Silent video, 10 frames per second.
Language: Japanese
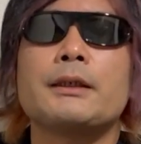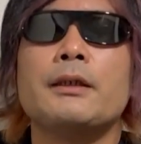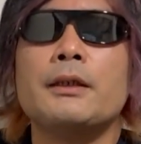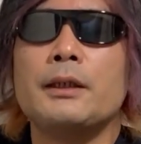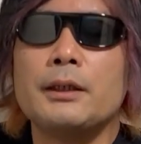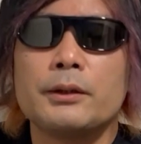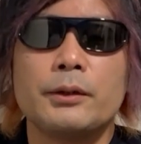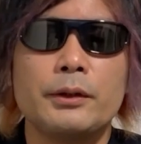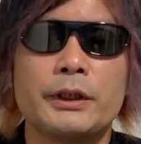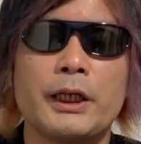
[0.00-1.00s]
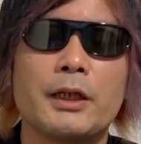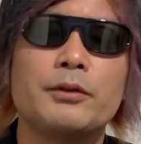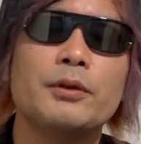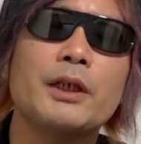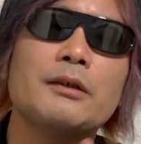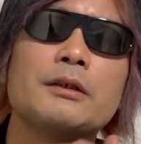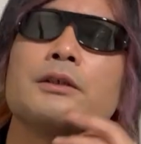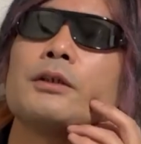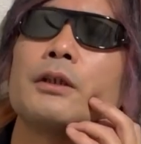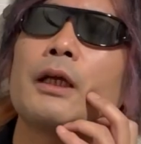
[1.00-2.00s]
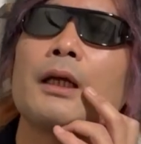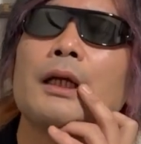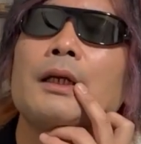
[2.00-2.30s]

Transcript: か。その逆をやるんですよね。